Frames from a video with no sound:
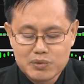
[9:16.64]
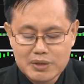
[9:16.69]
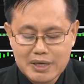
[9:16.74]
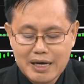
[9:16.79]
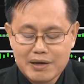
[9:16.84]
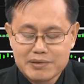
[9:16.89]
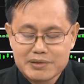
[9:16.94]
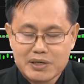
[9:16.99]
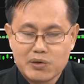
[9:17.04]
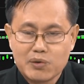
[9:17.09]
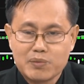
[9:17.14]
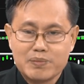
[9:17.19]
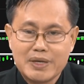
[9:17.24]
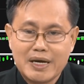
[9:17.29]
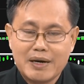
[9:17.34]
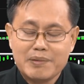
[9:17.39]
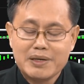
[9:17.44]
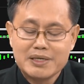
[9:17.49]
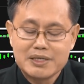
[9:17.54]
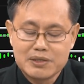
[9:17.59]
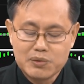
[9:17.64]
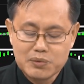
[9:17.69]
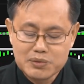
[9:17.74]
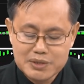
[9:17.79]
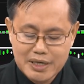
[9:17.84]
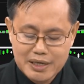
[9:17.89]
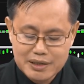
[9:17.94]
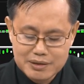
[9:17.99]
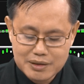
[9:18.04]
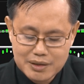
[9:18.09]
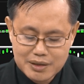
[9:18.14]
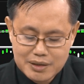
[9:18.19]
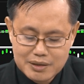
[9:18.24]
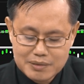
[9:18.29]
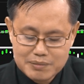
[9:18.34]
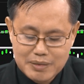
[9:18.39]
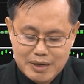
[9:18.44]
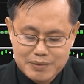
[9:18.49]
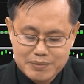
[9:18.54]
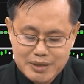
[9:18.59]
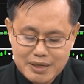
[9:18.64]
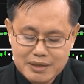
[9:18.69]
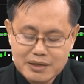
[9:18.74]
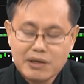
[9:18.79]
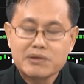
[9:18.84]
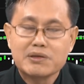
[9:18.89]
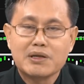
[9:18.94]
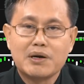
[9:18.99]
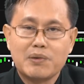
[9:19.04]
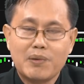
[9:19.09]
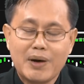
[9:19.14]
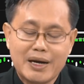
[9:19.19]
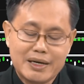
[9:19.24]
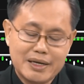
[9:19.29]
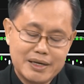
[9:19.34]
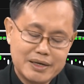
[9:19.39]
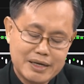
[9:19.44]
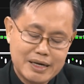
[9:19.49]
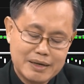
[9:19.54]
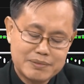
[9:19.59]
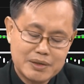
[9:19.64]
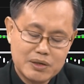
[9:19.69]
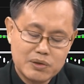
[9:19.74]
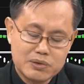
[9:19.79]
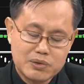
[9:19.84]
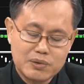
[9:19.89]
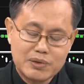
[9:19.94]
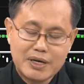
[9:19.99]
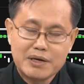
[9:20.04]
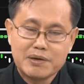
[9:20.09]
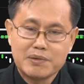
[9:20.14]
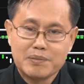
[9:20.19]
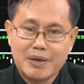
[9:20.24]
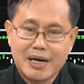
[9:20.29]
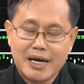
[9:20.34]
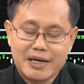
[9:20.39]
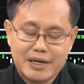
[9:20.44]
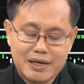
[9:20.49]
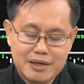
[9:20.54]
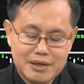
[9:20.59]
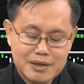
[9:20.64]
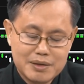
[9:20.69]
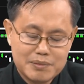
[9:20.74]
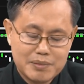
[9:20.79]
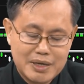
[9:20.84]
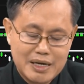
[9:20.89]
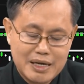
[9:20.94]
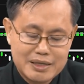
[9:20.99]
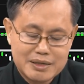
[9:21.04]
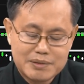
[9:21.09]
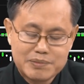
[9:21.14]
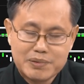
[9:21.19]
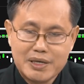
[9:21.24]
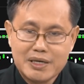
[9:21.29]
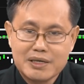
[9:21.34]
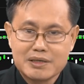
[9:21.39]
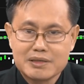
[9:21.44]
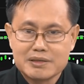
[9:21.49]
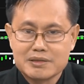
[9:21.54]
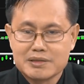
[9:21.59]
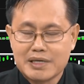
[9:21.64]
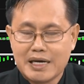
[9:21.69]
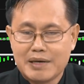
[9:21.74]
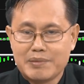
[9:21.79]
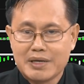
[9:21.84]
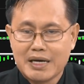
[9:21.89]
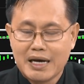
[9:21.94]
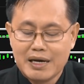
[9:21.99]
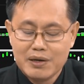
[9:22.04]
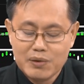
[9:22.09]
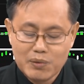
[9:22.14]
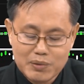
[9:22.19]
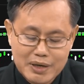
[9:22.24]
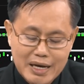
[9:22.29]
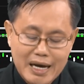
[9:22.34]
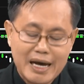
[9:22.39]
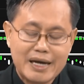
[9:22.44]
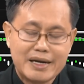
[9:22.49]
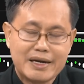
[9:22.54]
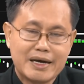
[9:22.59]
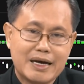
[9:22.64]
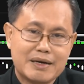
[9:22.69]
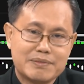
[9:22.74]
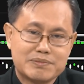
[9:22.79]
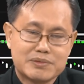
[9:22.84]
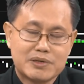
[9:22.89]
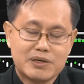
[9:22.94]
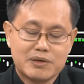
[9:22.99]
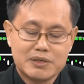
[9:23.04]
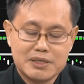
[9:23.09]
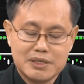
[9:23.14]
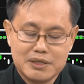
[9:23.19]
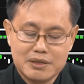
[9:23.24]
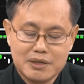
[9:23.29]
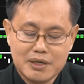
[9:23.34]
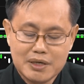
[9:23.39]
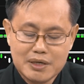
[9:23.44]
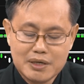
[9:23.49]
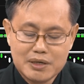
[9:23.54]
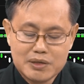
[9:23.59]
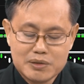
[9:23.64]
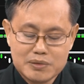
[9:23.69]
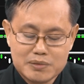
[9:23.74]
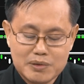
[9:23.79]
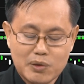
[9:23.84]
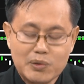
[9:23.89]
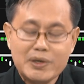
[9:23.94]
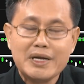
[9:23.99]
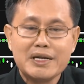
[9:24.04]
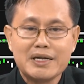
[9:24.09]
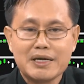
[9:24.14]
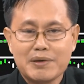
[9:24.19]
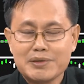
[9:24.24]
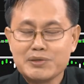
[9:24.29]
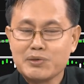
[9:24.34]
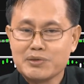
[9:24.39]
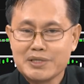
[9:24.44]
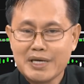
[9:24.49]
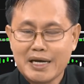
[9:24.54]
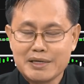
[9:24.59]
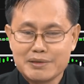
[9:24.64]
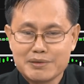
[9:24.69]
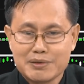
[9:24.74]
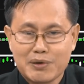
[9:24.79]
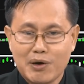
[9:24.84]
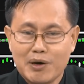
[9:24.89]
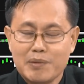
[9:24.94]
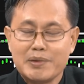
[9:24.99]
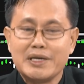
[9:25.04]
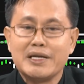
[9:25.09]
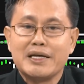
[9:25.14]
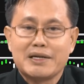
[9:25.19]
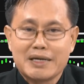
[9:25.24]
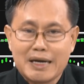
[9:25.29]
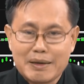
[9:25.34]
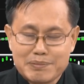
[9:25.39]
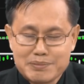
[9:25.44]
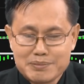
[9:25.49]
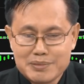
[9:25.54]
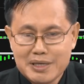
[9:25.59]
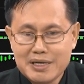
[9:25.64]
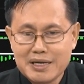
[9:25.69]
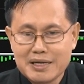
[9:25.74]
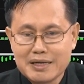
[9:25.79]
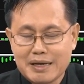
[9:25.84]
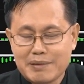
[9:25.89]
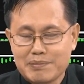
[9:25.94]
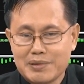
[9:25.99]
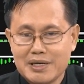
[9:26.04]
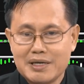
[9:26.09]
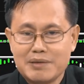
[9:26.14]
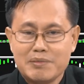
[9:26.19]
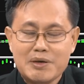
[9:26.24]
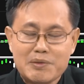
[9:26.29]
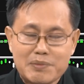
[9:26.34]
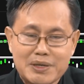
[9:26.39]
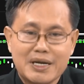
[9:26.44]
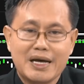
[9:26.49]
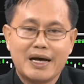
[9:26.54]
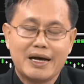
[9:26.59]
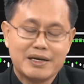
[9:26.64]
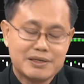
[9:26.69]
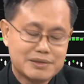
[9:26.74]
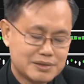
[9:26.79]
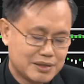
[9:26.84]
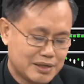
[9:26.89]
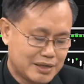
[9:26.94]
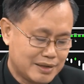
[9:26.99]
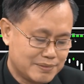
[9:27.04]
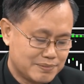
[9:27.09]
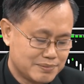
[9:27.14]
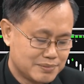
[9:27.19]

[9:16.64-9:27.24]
2909จะหลุดแนวรับก็เฉียดทุกเส้นแบบนั้นต้องระวังเลยนะครับถ้าหลุดตรงนั้นลงมาเนี่ยมันอาจจะพลิกกลายเป็นขาลงได้นะครับก็คือลุ้นนิดหนึ่งเพราะช่วงสั้นขอให้มันดีกลับถ้าดีกลับเลยไม่มีปัญหานะครับ